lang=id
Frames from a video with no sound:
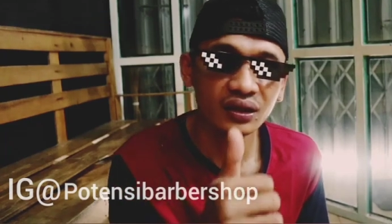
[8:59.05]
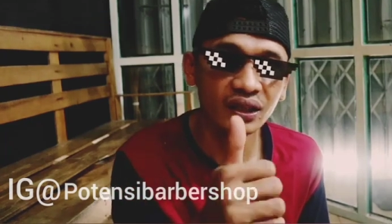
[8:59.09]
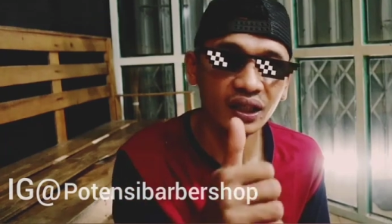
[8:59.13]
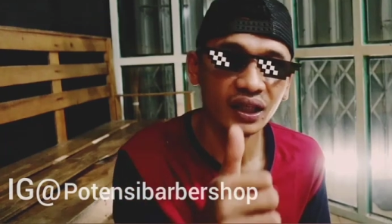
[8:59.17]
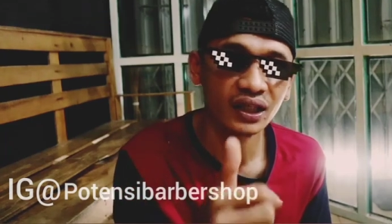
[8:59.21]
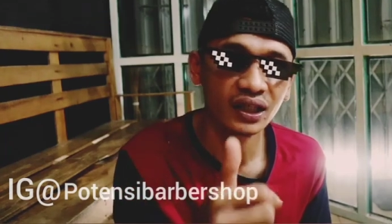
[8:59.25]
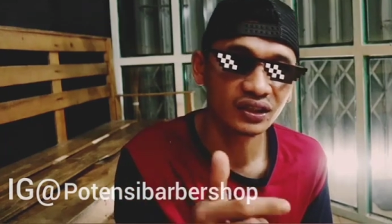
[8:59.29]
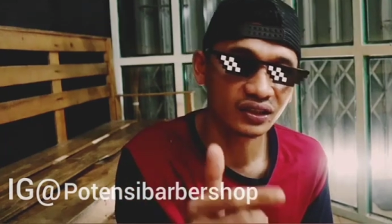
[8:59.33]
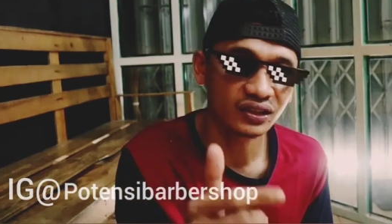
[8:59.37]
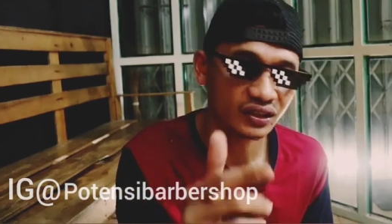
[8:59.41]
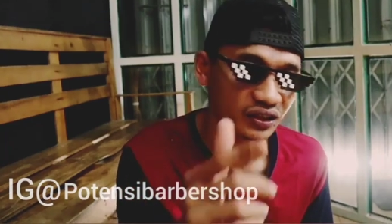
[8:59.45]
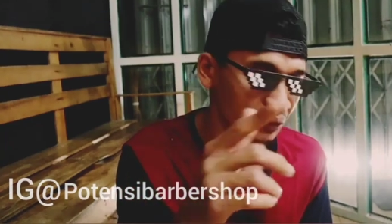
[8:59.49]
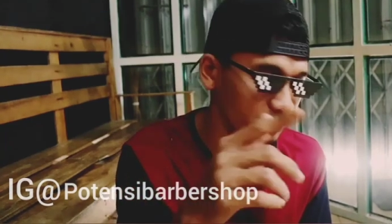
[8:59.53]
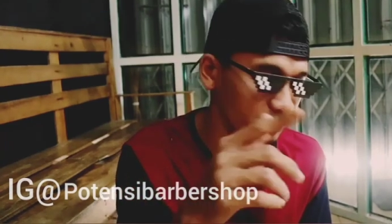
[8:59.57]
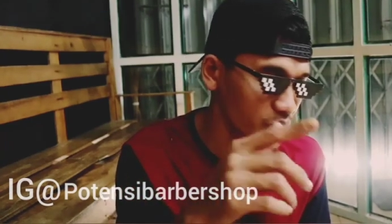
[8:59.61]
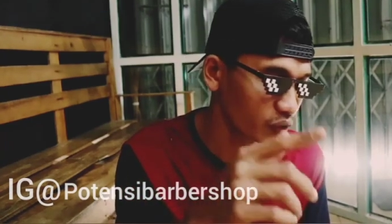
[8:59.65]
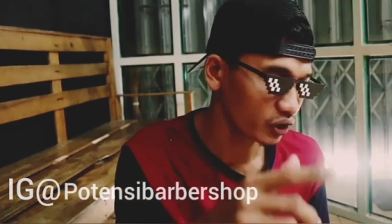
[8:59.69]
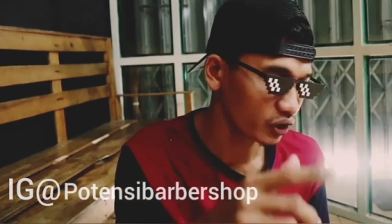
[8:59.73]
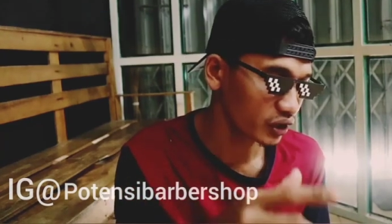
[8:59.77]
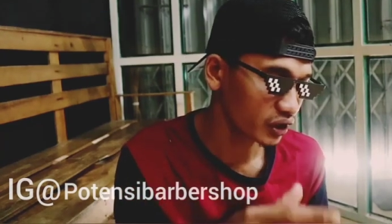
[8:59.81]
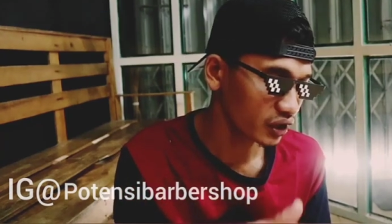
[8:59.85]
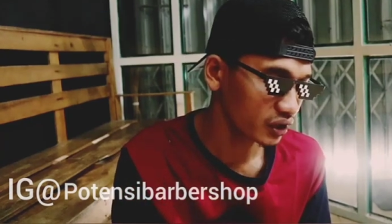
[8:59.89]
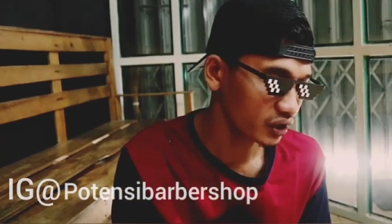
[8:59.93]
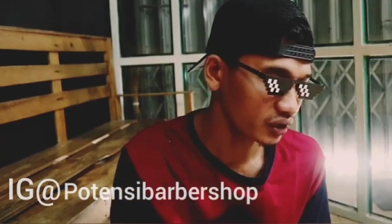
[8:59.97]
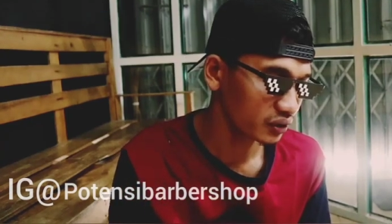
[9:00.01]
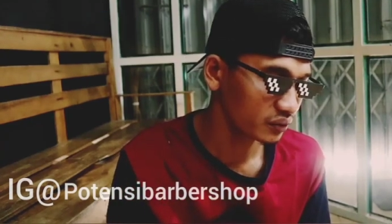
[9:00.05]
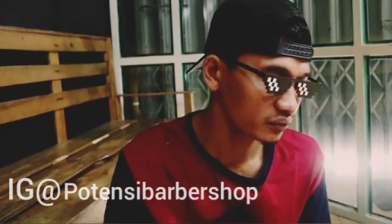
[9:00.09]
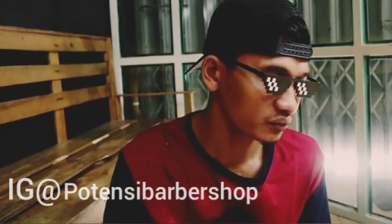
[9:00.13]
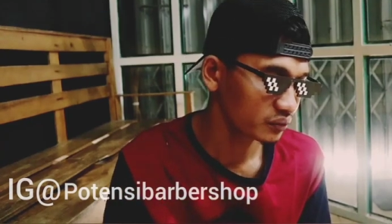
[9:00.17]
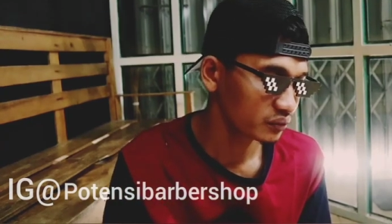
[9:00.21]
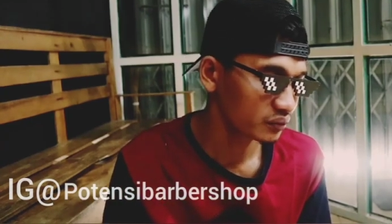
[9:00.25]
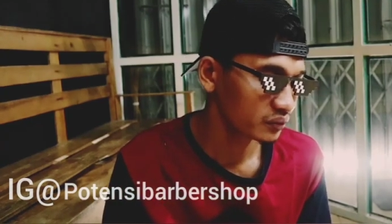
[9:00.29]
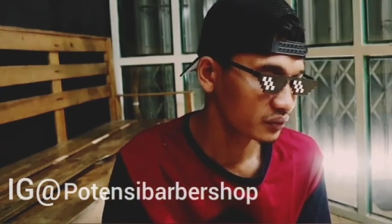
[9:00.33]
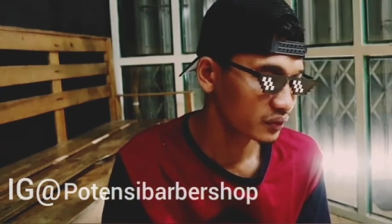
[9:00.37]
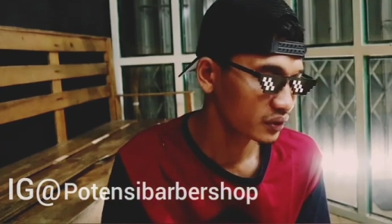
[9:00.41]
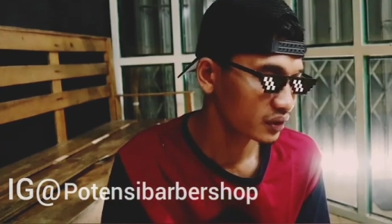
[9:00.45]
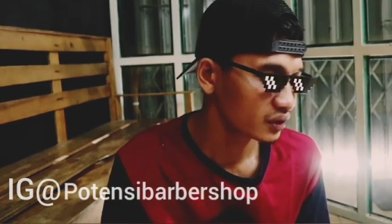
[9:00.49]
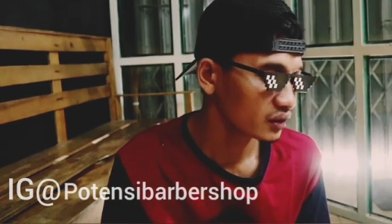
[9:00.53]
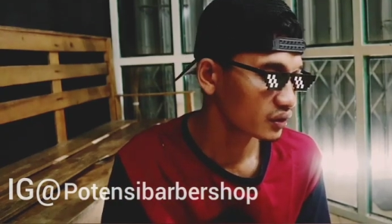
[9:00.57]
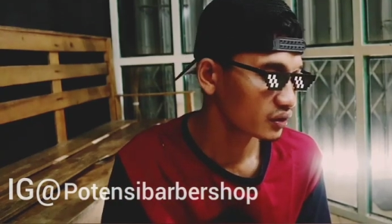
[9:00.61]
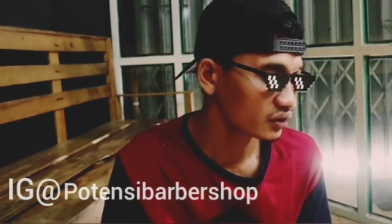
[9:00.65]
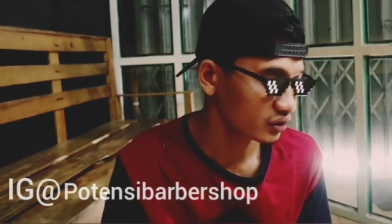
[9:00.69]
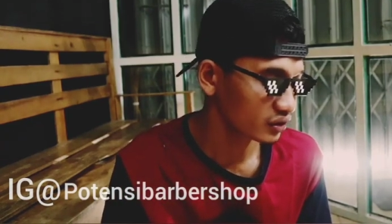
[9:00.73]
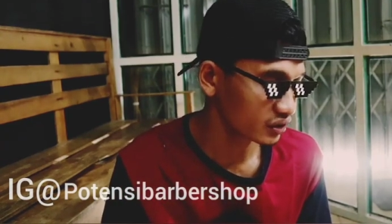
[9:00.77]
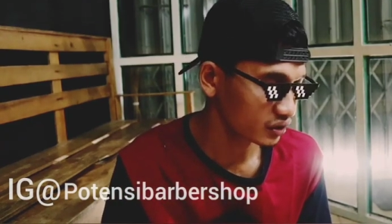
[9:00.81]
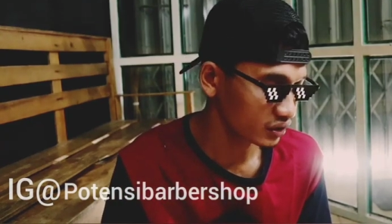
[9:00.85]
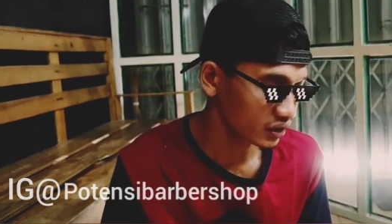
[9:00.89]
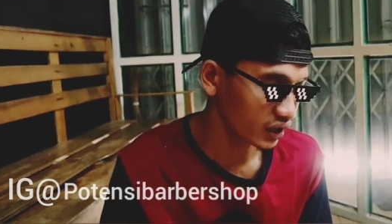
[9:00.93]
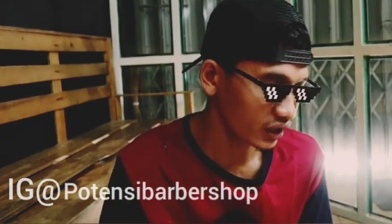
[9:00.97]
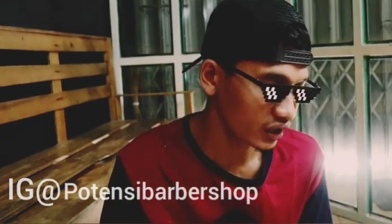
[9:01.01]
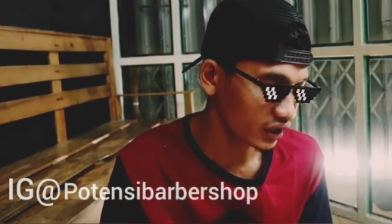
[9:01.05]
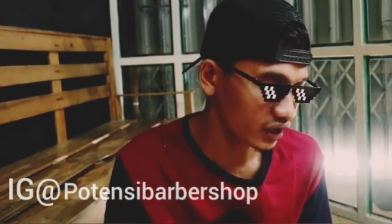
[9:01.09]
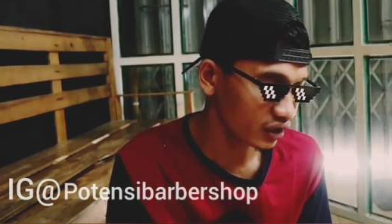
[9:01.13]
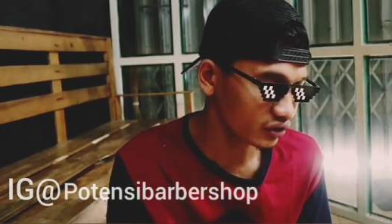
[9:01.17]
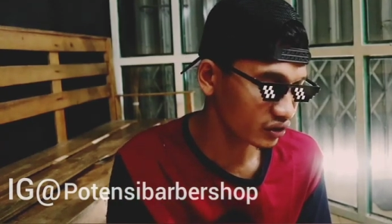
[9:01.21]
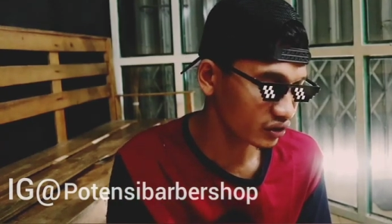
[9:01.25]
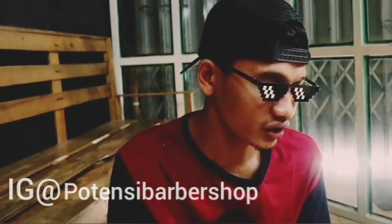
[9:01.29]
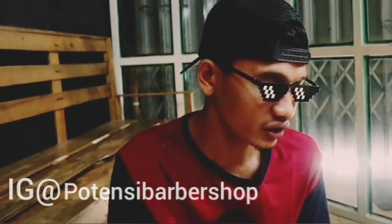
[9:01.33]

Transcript: ya sejempol ini kira-kira